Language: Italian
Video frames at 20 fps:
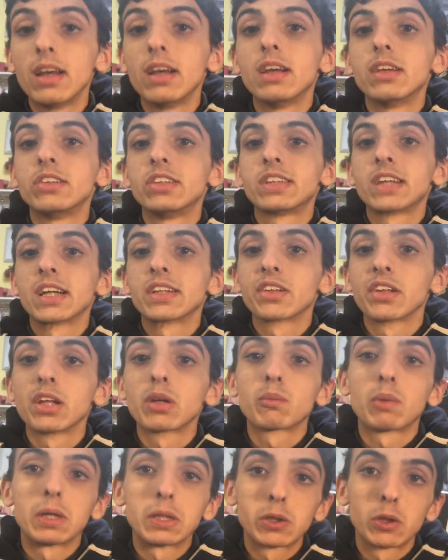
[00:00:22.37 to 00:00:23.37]
si tratta del
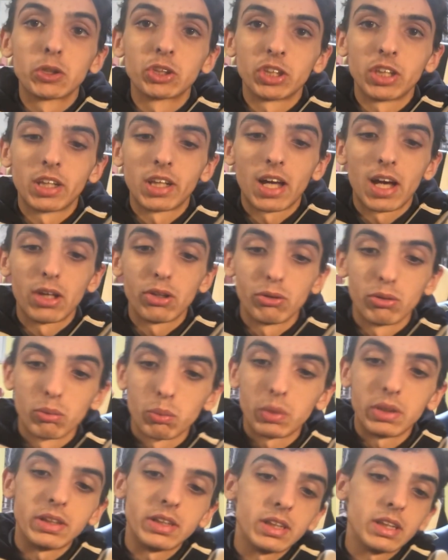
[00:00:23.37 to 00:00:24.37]
4 gennaio,
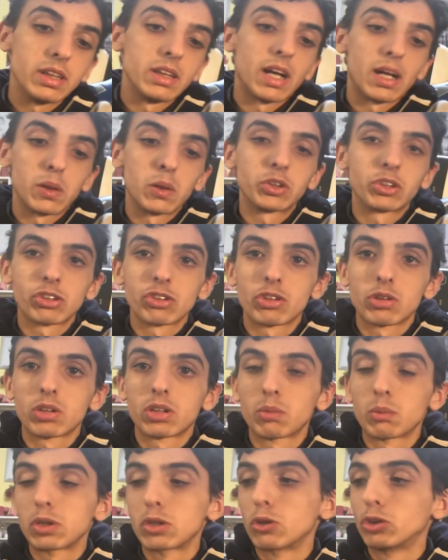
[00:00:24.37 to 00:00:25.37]
quindi l'anno è già stato da
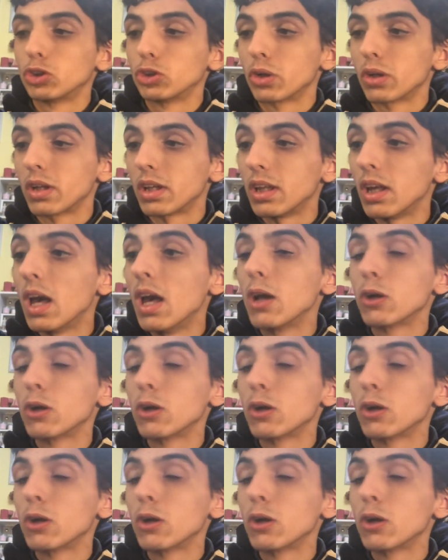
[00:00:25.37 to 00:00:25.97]
4 giorni.